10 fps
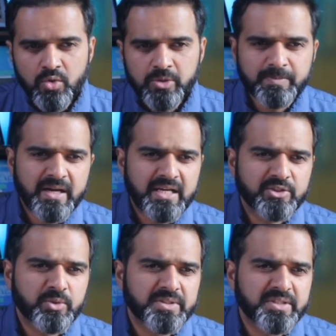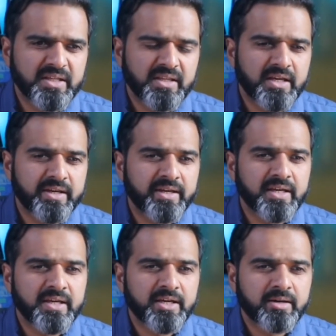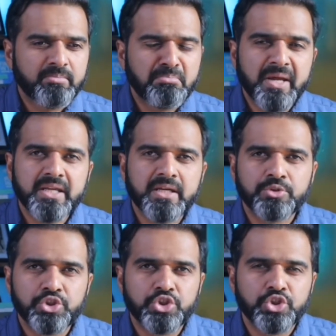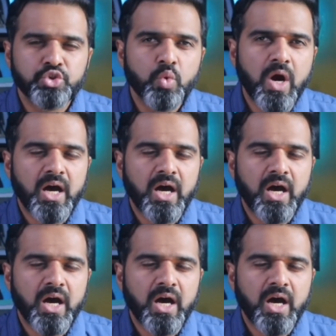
उसमें ख़ास तौर से इनके यहाँ एक मरियम शिनवा